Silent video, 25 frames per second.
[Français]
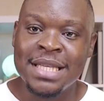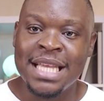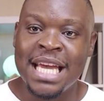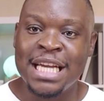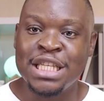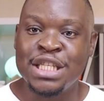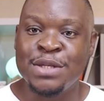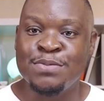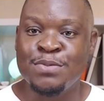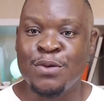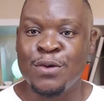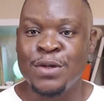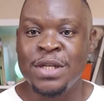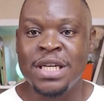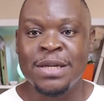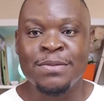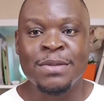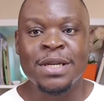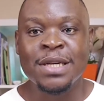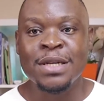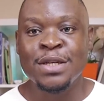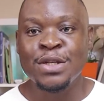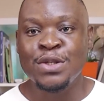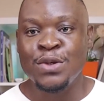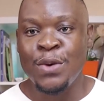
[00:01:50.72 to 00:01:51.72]
est
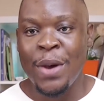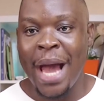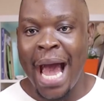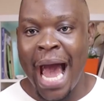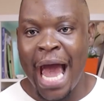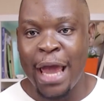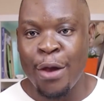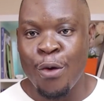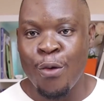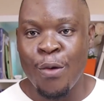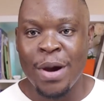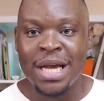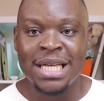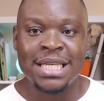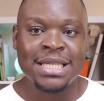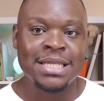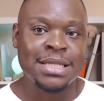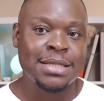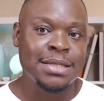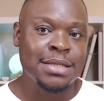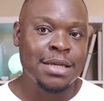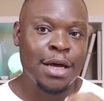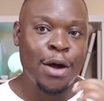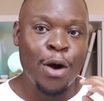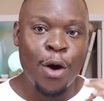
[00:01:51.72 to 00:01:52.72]
disponible sur
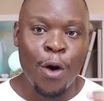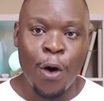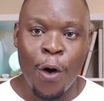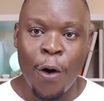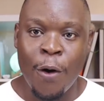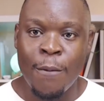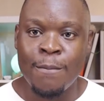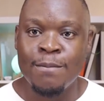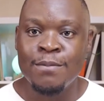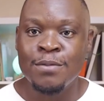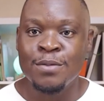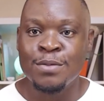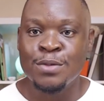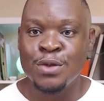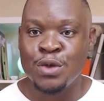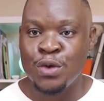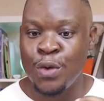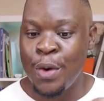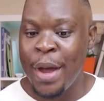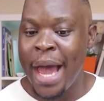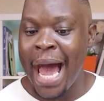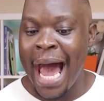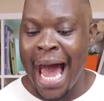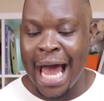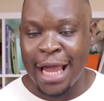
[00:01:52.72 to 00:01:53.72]
iOS comme
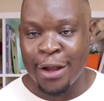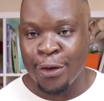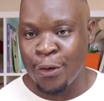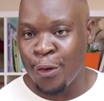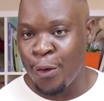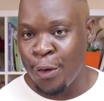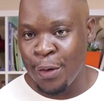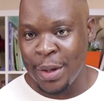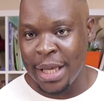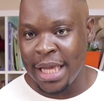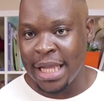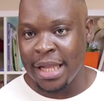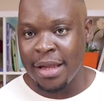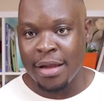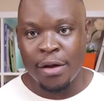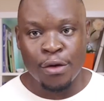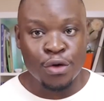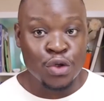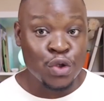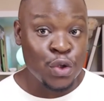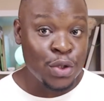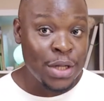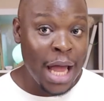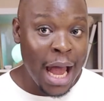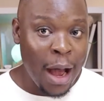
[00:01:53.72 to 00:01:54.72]
sur Android.
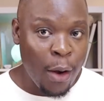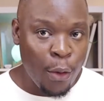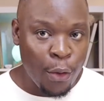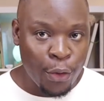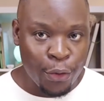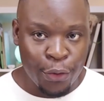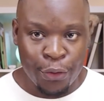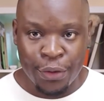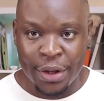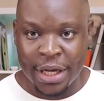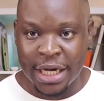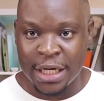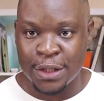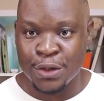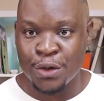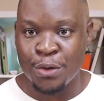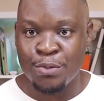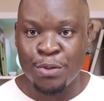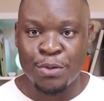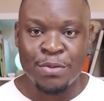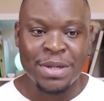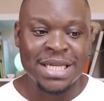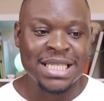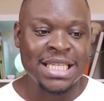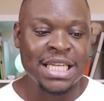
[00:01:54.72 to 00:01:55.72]
Donc tu n'as aucune raison
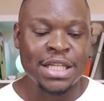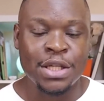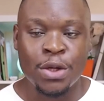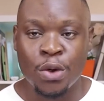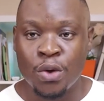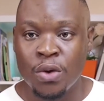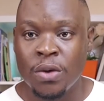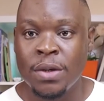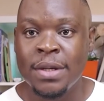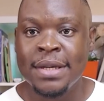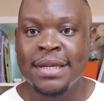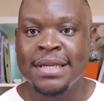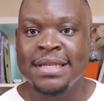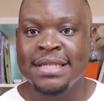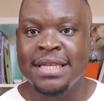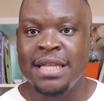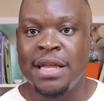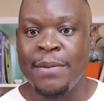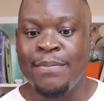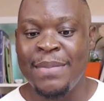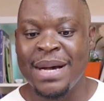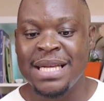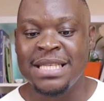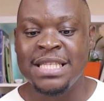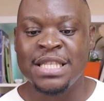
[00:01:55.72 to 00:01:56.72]
pour me dire non, ce
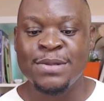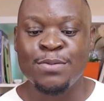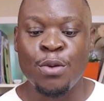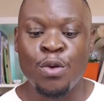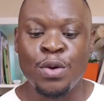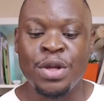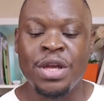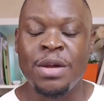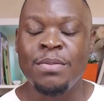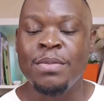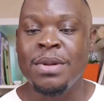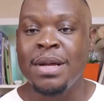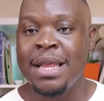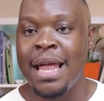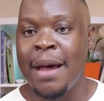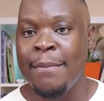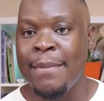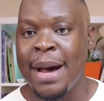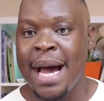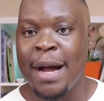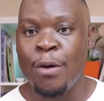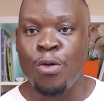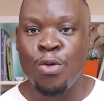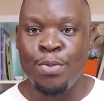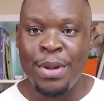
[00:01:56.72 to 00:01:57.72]
n'est pas disponible
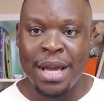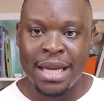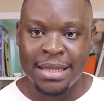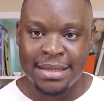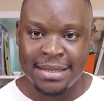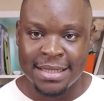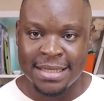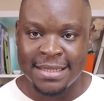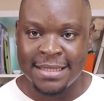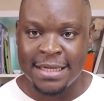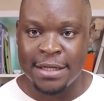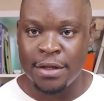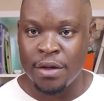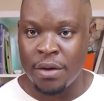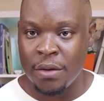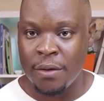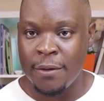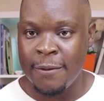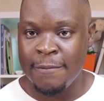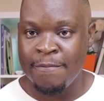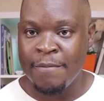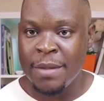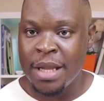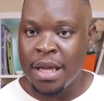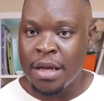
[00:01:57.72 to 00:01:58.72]
là-bas ou bien ceci non.
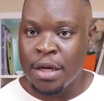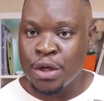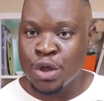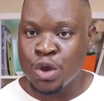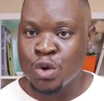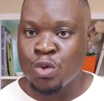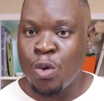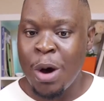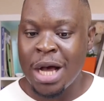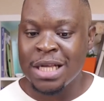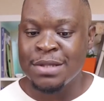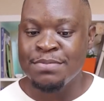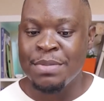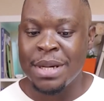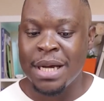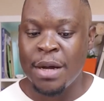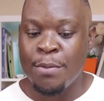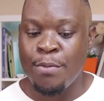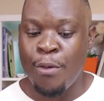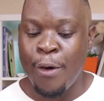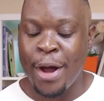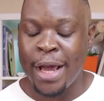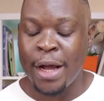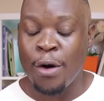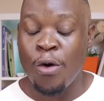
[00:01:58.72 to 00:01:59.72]

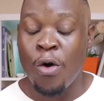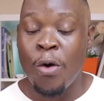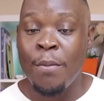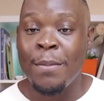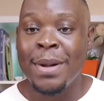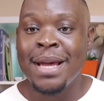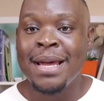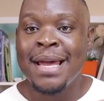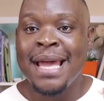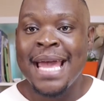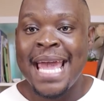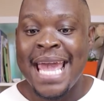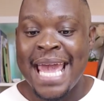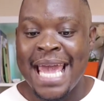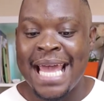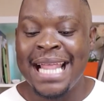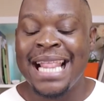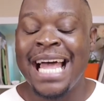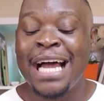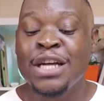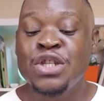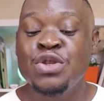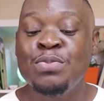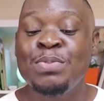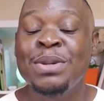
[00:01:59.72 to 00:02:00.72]
swaxbug.com et
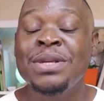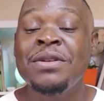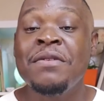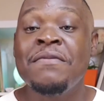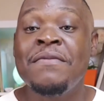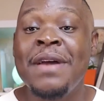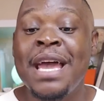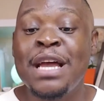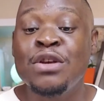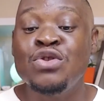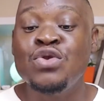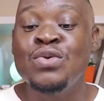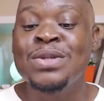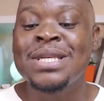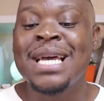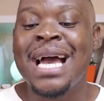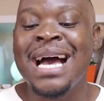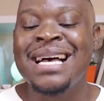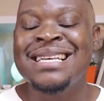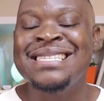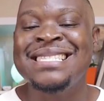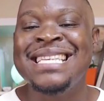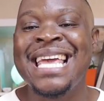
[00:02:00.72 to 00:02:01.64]
là tu peux te faire jusqu'à